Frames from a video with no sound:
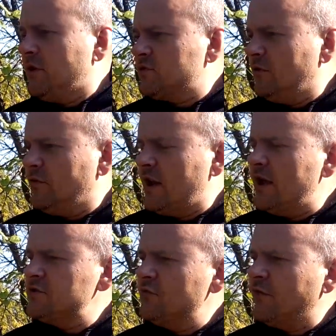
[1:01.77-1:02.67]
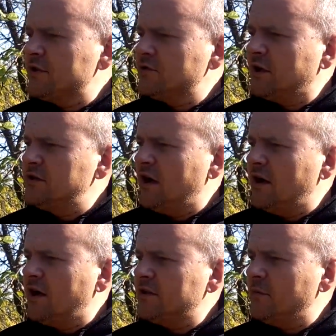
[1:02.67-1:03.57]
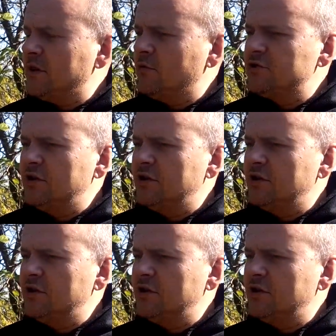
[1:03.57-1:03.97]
пришел в горячую фазу, хотя она была